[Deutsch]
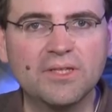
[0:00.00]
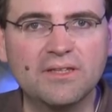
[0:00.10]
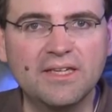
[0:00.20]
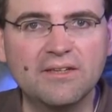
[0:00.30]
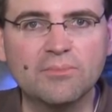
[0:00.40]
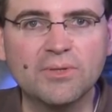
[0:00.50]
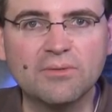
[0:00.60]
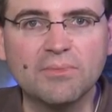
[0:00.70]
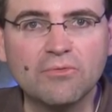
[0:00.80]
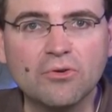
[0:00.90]
mit Dingen,
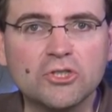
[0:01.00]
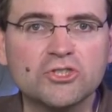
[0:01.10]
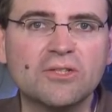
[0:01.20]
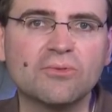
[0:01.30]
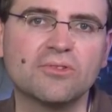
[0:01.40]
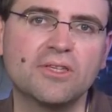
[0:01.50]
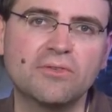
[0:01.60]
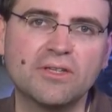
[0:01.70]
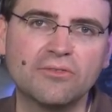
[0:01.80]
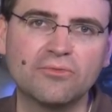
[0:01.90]
mit, mit Vorstellungen, die
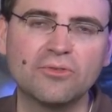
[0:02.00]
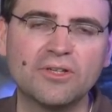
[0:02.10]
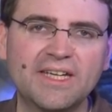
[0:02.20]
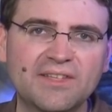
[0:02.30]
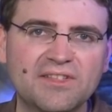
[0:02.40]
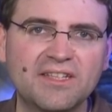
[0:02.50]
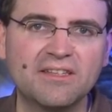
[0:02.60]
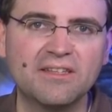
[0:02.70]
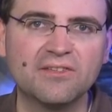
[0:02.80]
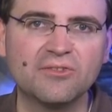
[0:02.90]
wir vor
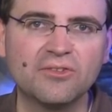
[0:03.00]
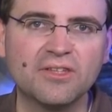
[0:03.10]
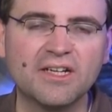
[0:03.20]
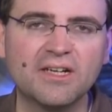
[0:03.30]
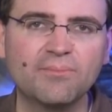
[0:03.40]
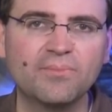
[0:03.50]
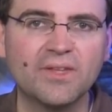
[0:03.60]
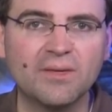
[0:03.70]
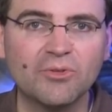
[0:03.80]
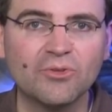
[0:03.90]
Jahrzehnten ersonnen haben,
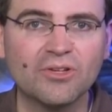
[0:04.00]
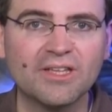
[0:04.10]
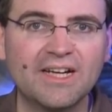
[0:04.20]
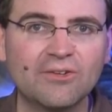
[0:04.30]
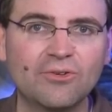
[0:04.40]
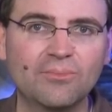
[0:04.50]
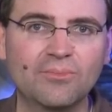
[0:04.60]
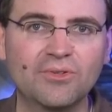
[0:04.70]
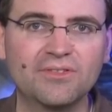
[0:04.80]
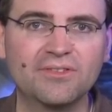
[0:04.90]
immer noch
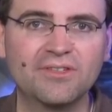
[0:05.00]
klarkommen müssen.